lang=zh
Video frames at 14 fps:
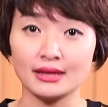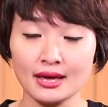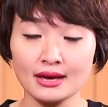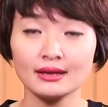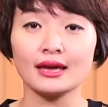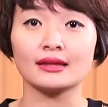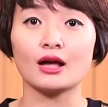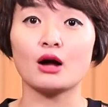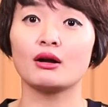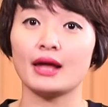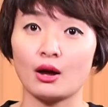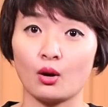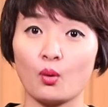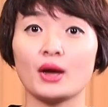天给到
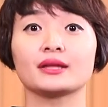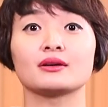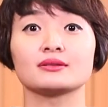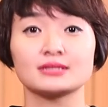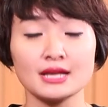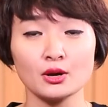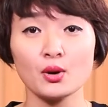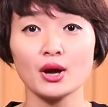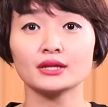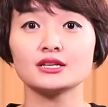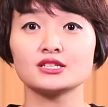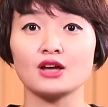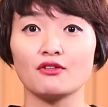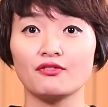两块到三块
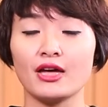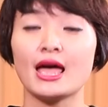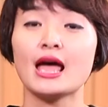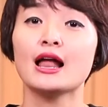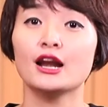的小费，